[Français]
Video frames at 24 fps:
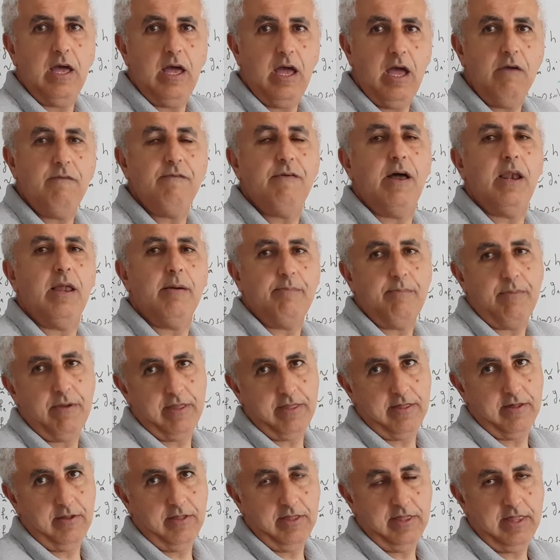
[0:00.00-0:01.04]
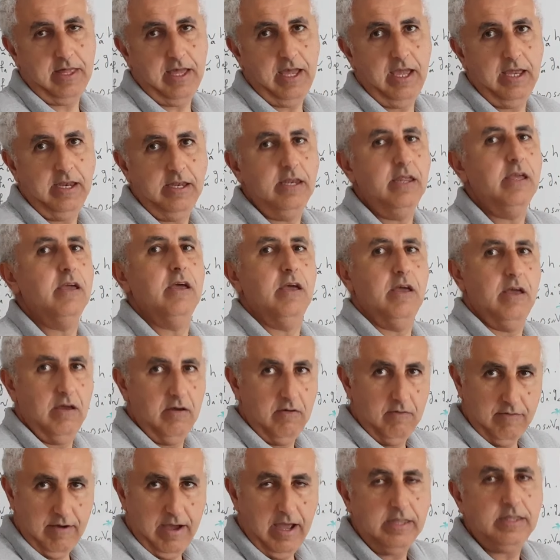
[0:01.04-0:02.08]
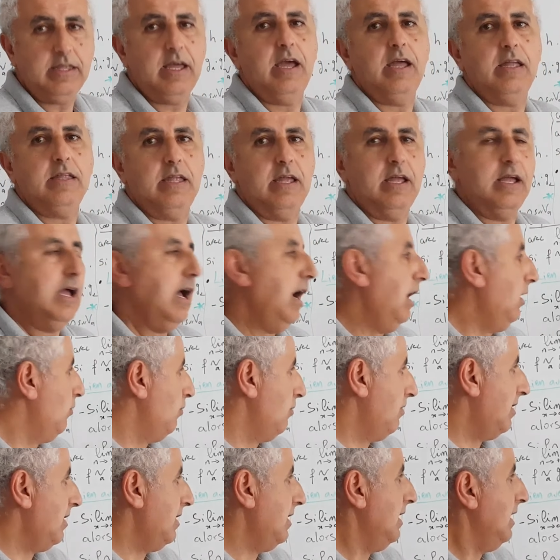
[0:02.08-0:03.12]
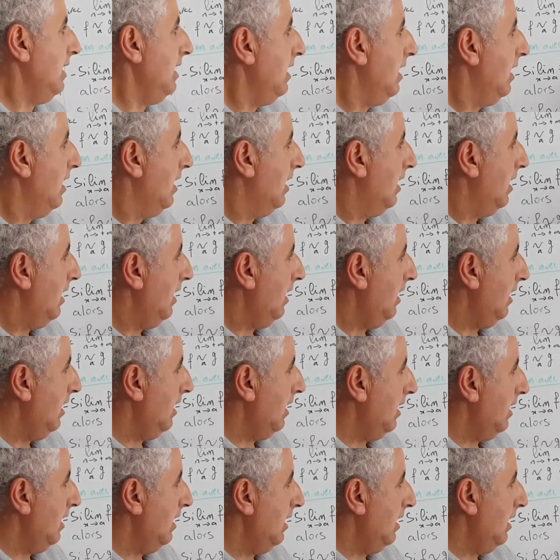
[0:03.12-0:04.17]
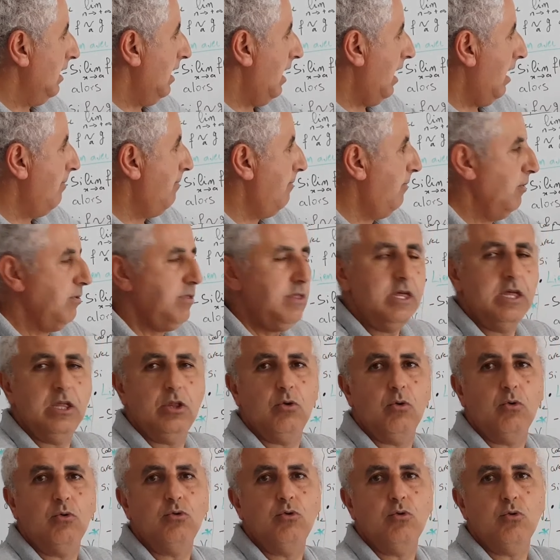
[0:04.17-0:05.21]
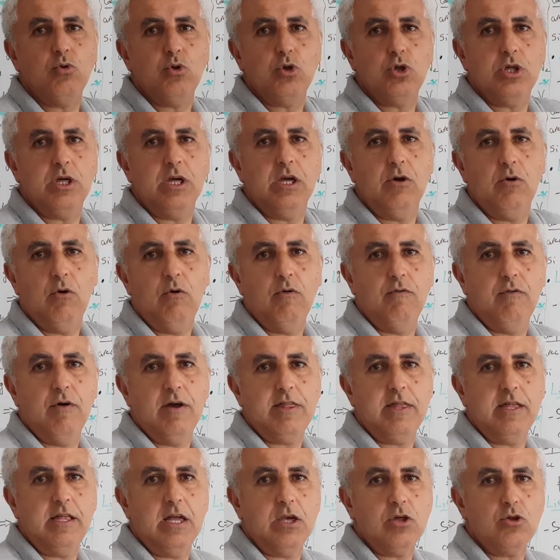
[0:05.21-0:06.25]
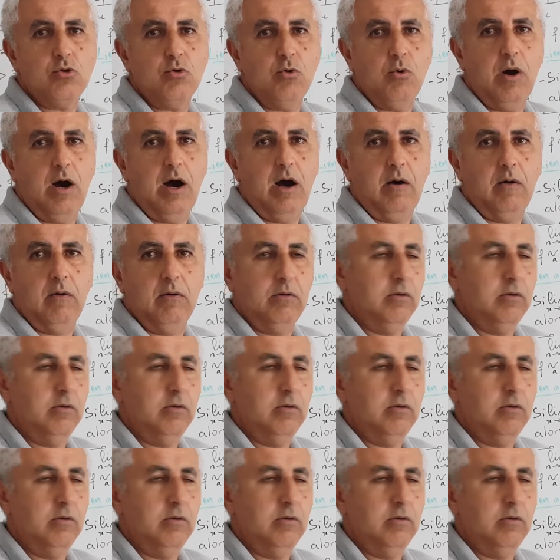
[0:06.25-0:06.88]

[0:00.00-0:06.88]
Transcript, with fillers: f à la puissance n va être égal aussi euh, à petit o de g au voisinage de a.